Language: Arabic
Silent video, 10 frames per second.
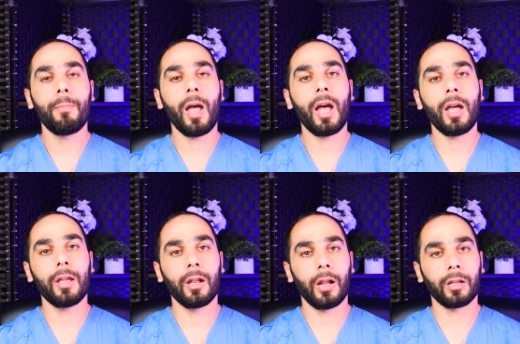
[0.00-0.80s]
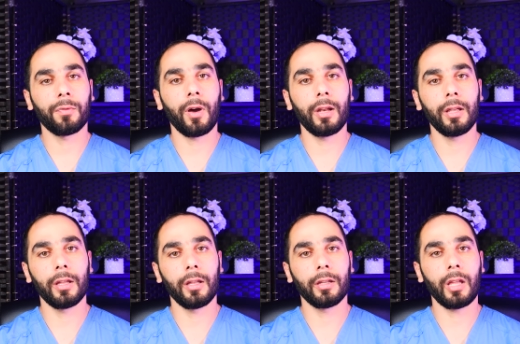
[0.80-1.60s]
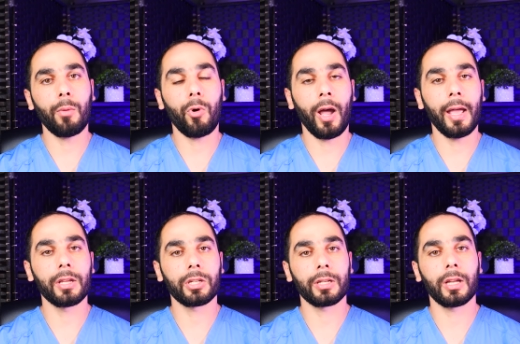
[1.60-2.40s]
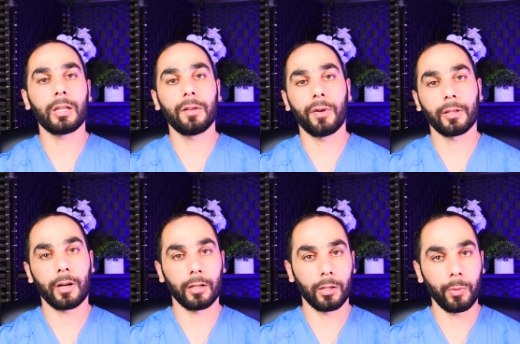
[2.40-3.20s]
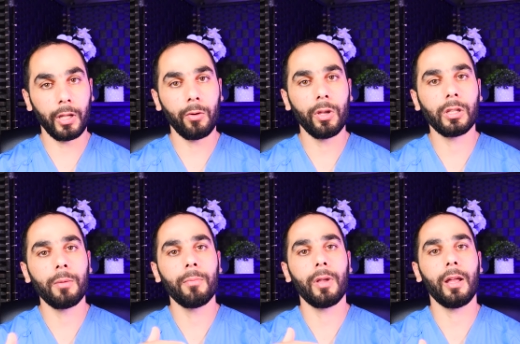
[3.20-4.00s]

ما الاطفال يتابعوا هاي الشاشات لفتره طويله ويتم آه،